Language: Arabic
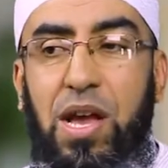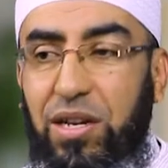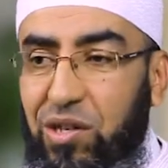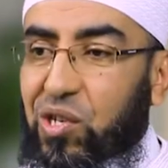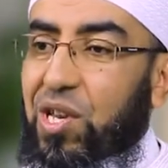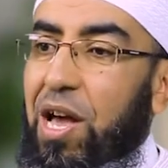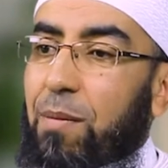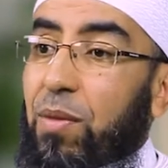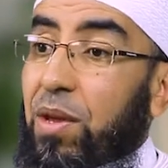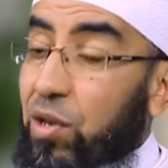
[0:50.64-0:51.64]
عن
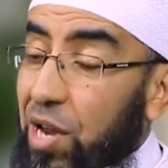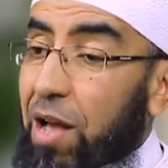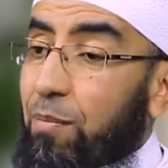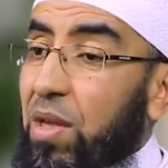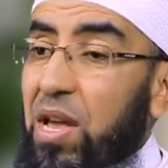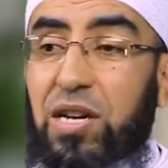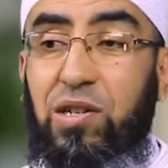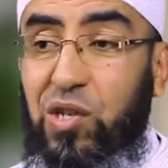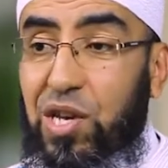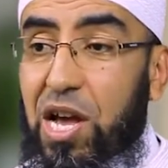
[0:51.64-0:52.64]
الصيام نعم عن
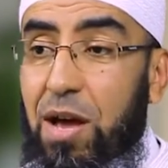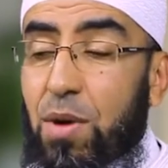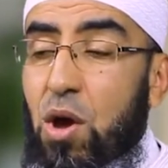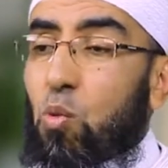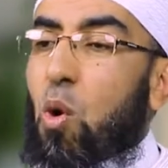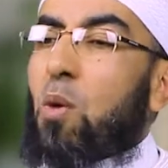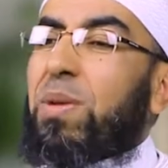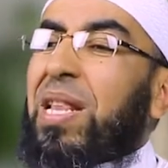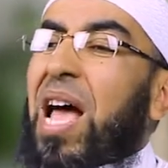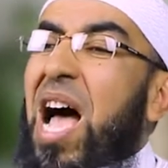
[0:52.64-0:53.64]
الصيام وهو
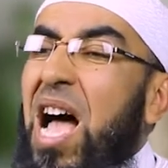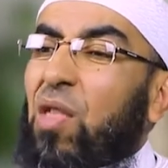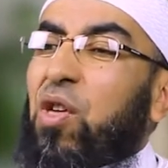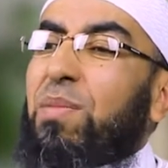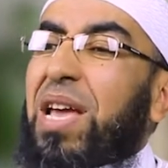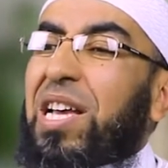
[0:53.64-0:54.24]
من أعظم